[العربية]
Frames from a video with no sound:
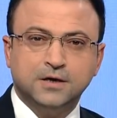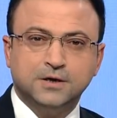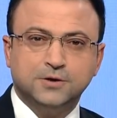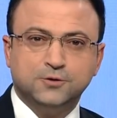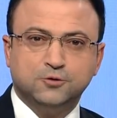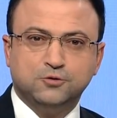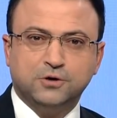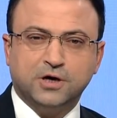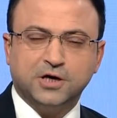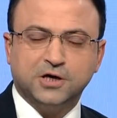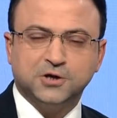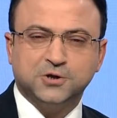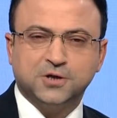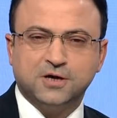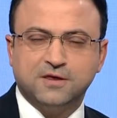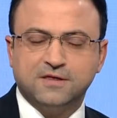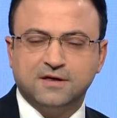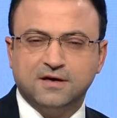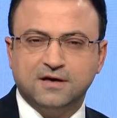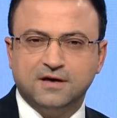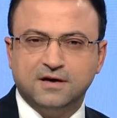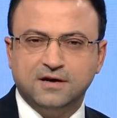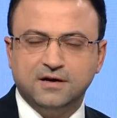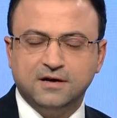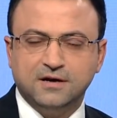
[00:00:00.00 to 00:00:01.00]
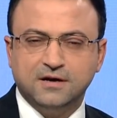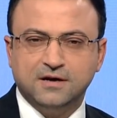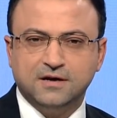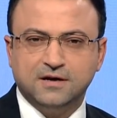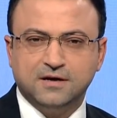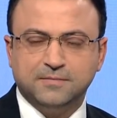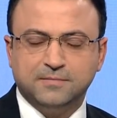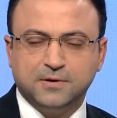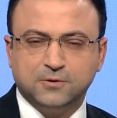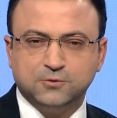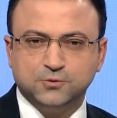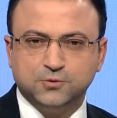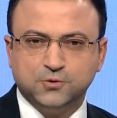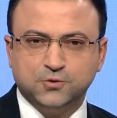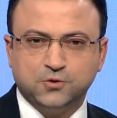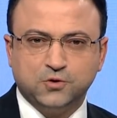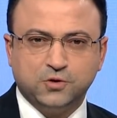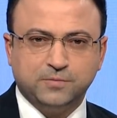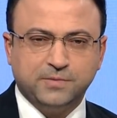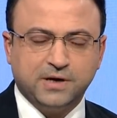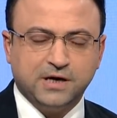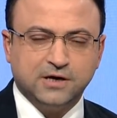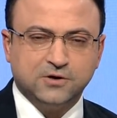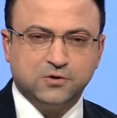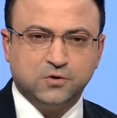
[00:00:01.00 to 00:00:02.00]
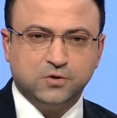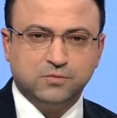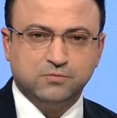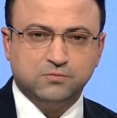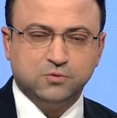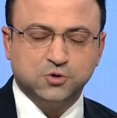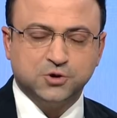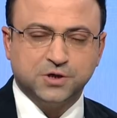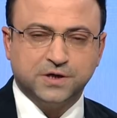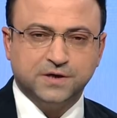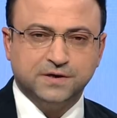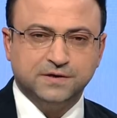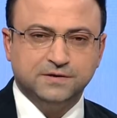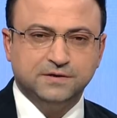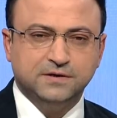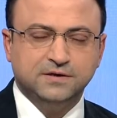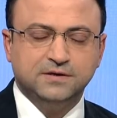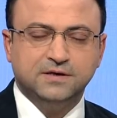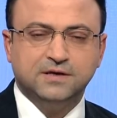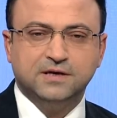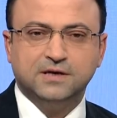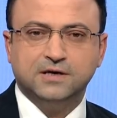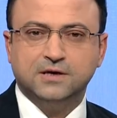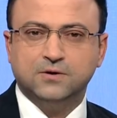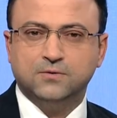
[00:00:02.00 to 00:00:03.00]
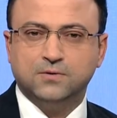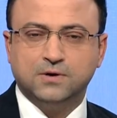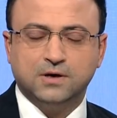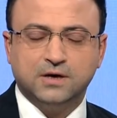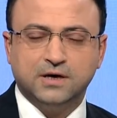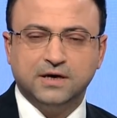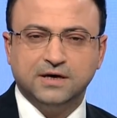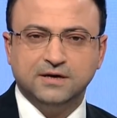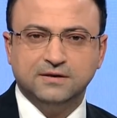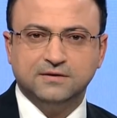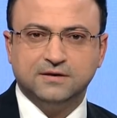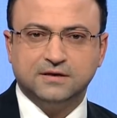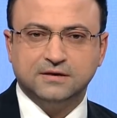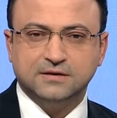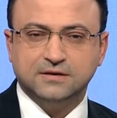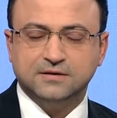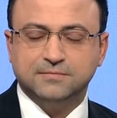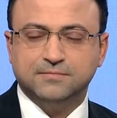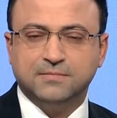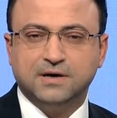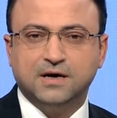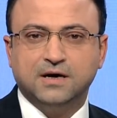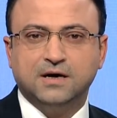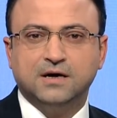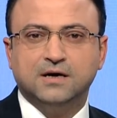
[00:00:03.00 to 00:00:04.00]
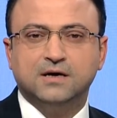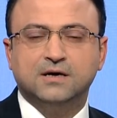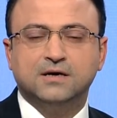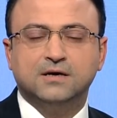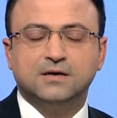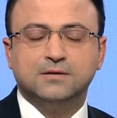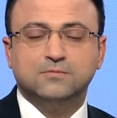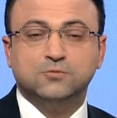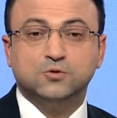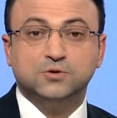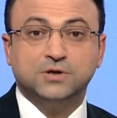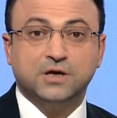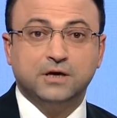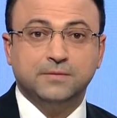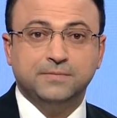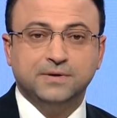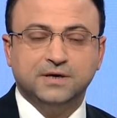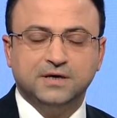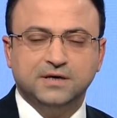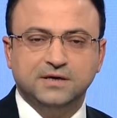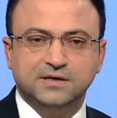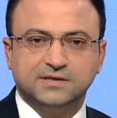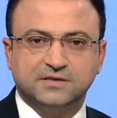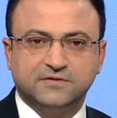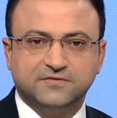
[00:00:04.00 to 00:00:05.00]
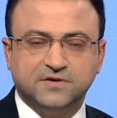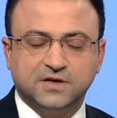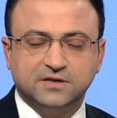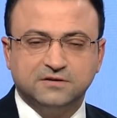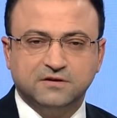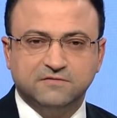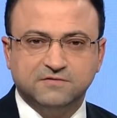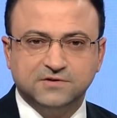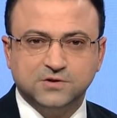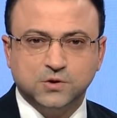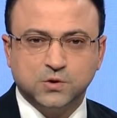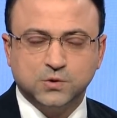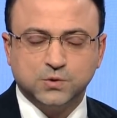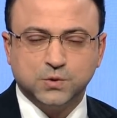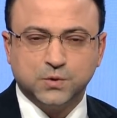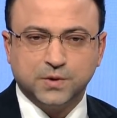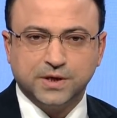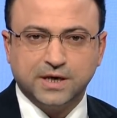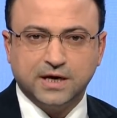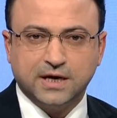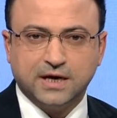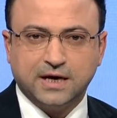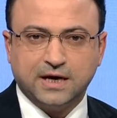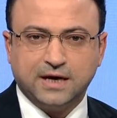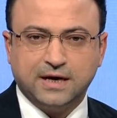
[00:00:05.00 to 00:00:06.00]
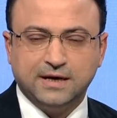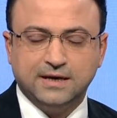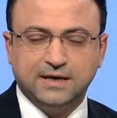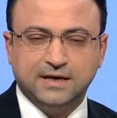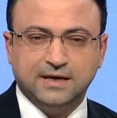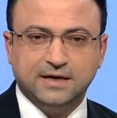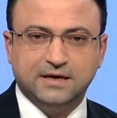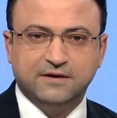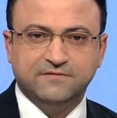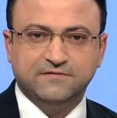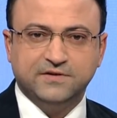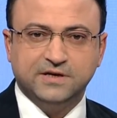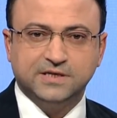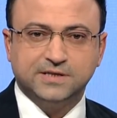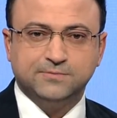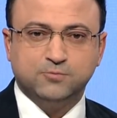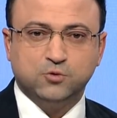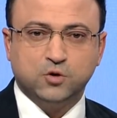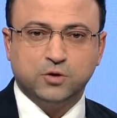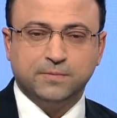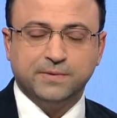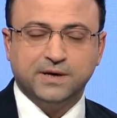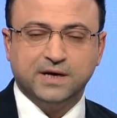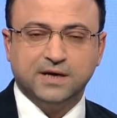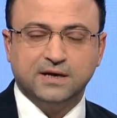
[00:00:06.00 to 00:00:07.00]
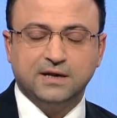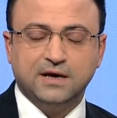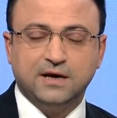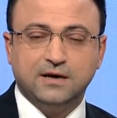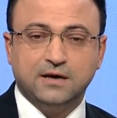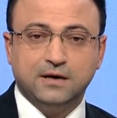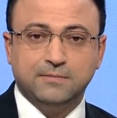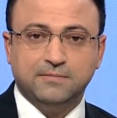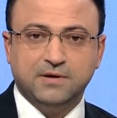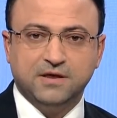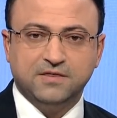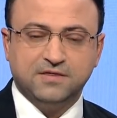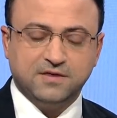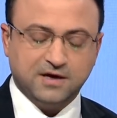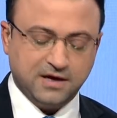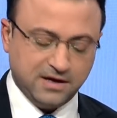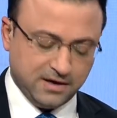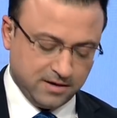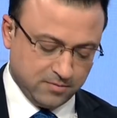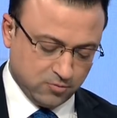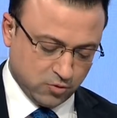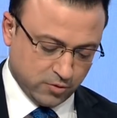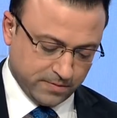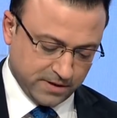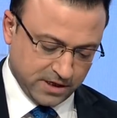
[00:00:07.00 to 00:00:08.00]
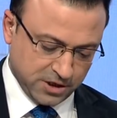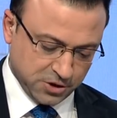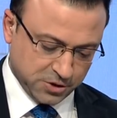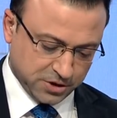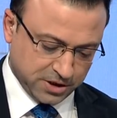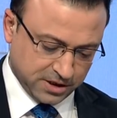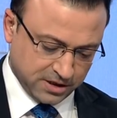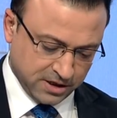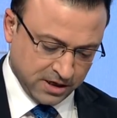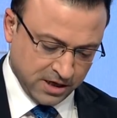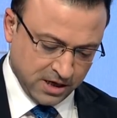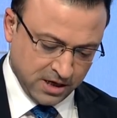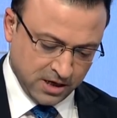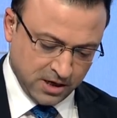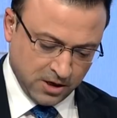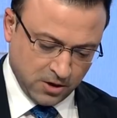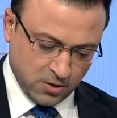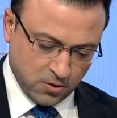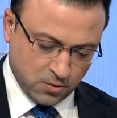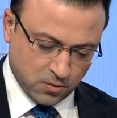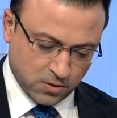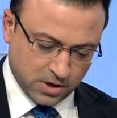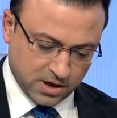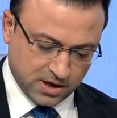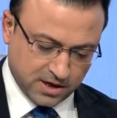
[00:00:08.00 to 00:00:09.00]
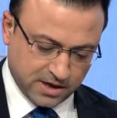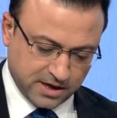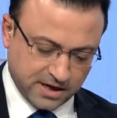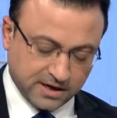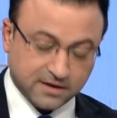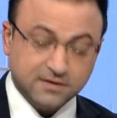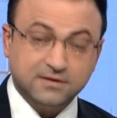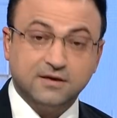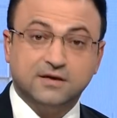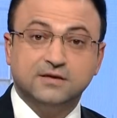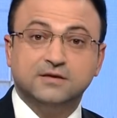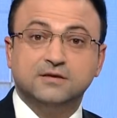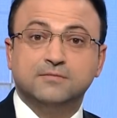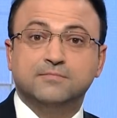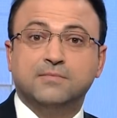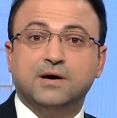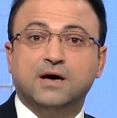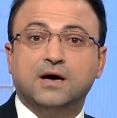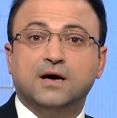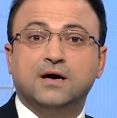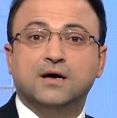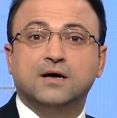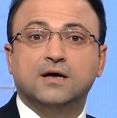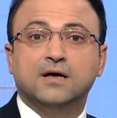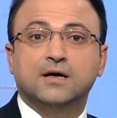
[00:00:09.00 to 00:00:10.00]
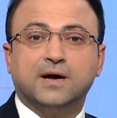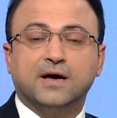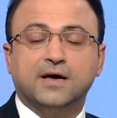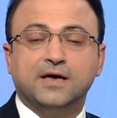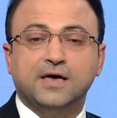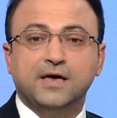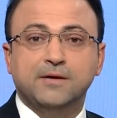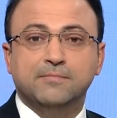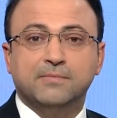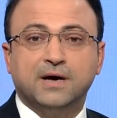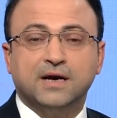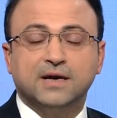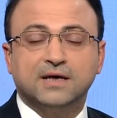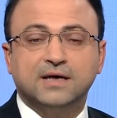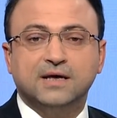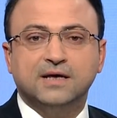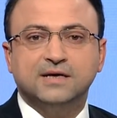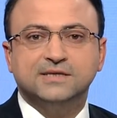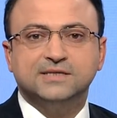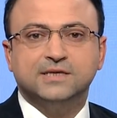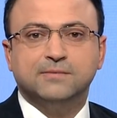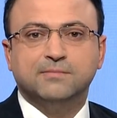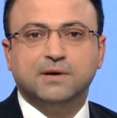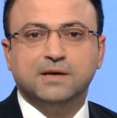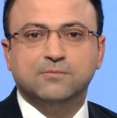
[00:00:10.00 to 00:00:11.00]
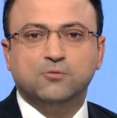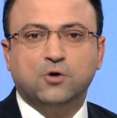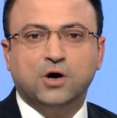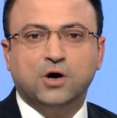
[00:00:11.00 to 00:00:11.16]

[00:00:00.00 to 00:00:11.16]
نناقش هذا الموضوع معكم مشاهدينا وايضا مع متابعي صفحه تلفزيون سوريا على فيسبوك من خلال البث المباشر وايضا مع ابراهيم القاسم